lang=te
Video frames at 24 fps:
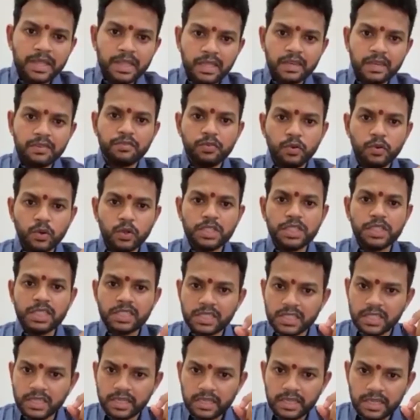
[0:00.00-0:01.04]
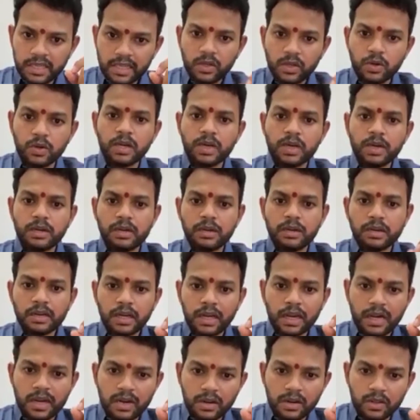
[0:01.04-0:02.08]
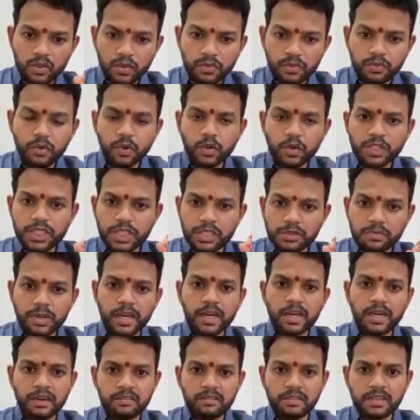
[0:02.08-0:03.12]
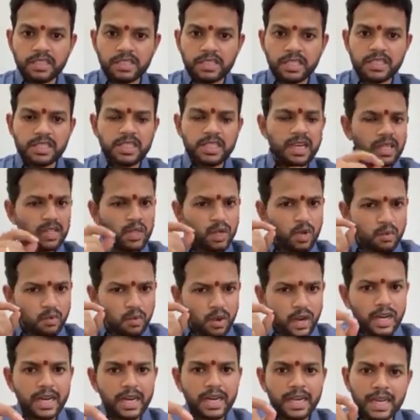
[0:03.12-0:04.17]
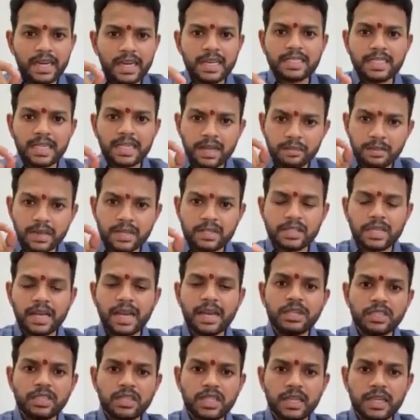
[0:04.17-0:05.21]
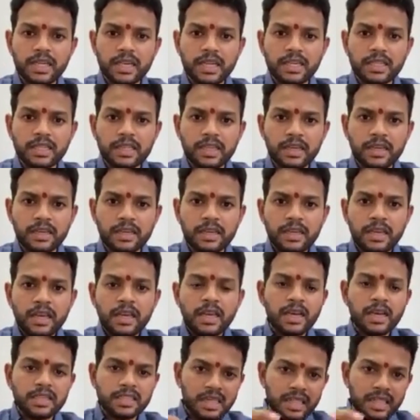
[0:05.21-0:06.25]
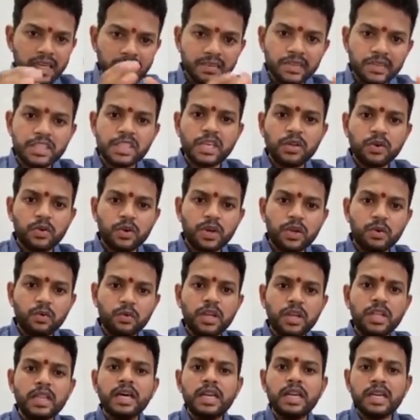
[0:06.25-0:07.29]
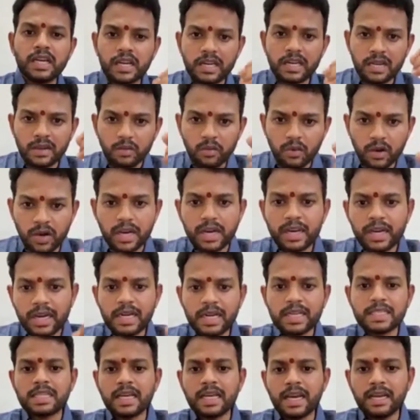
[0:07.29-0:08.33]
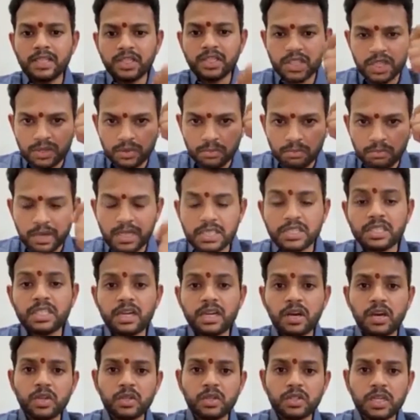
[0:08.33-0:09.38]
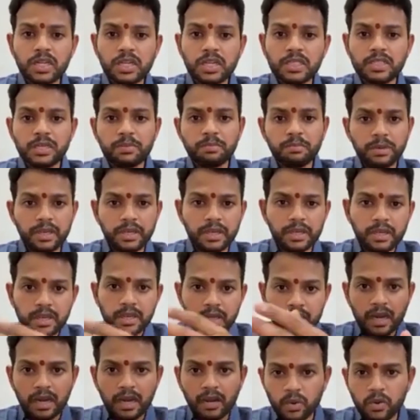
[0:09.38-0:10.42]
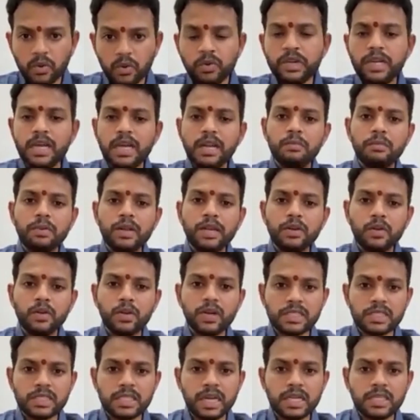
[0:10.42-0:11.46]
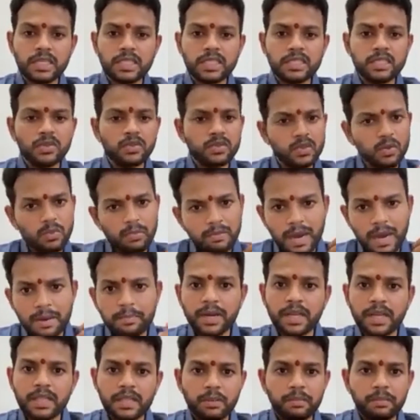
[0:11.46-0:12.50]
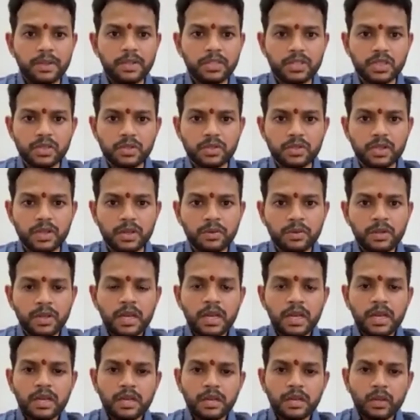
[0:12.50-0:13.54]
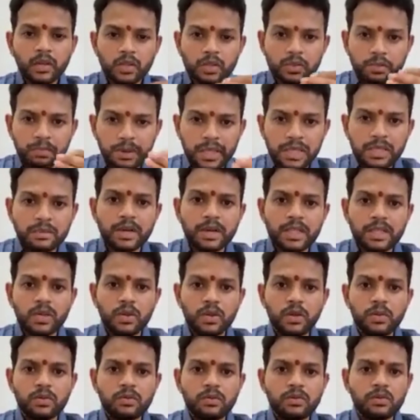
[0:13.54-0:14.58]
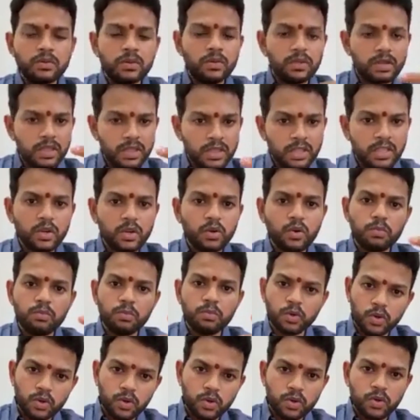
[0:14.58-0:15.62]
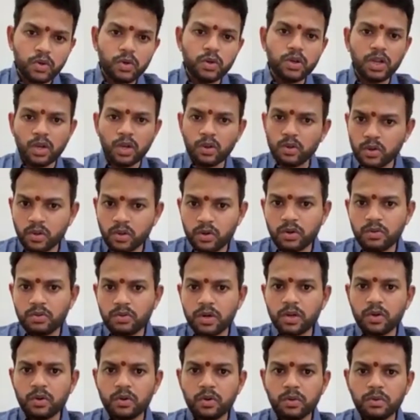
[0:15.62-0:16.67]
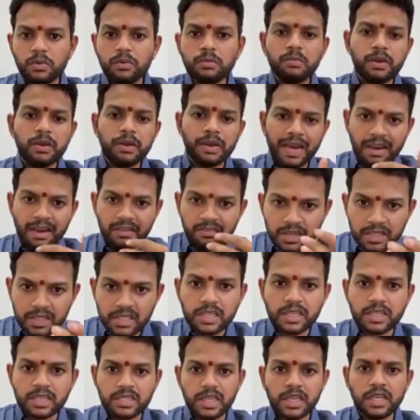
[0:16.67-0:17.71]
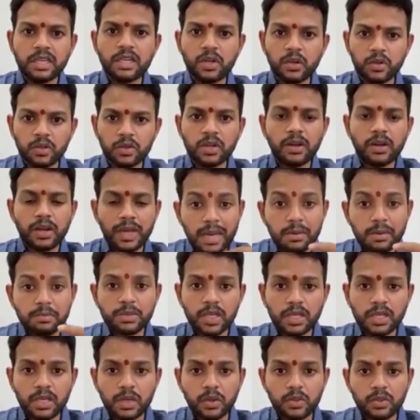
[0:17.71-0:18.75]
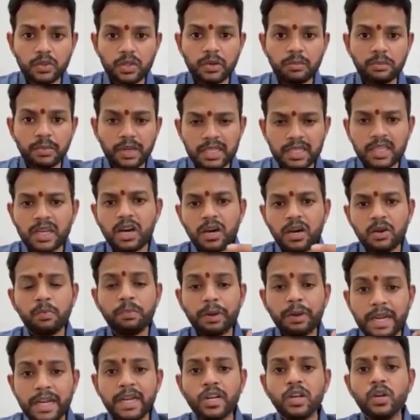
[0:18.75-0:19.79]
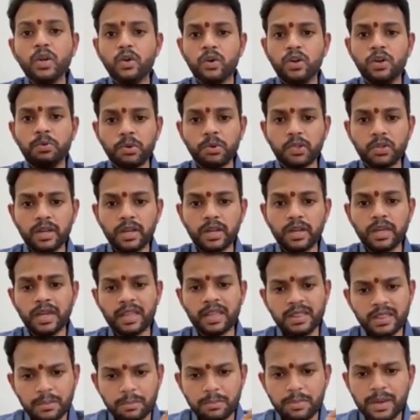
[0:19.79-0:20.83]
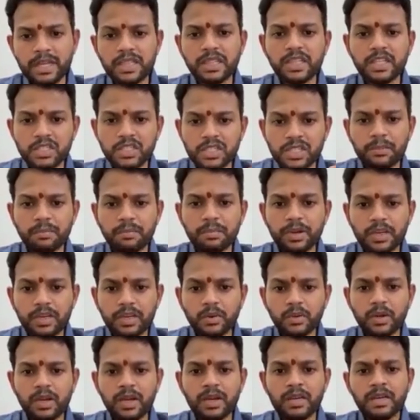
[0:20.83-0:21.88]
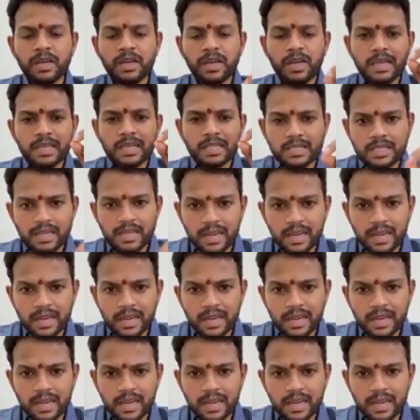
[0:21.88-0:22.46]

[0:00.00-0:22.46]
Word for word: వంద మంది ఫోన్ చేసి ఏదో ఒక కారణంతో ఫోన్ చేసి మాకు రిక్వెస్ట్ చేస్తే అందులో ఒక్కరికైనా సరే మేము సాయం చేయగలిగితే అసలు ఏమీ చేయకుండా ఉన్నదానికంటే ఒక్కరికైనా సాయం చేయడం మంచి ఆలోచన చెప్పి ఆ కోవిడ్ హెల్ప్ లైన్ కూడా స్టార్ట్ చేసాం సో మా ప్రయత్నం మేము చేస్తున్నాం ఈరోజు పది మందిలో ఇద్దరికో ముగ్గురుకో నలుగురికో వరకు మేము యావరేజ్గా చేయగలుగుతున్నాం హెల్ప్ చేయగలుగుతున్నాం మిగతా ఆరు పెండింగ్లో ఉండిపోతున్నాయి ఎంత ప్రయత్నించినప్పటికీ కూడా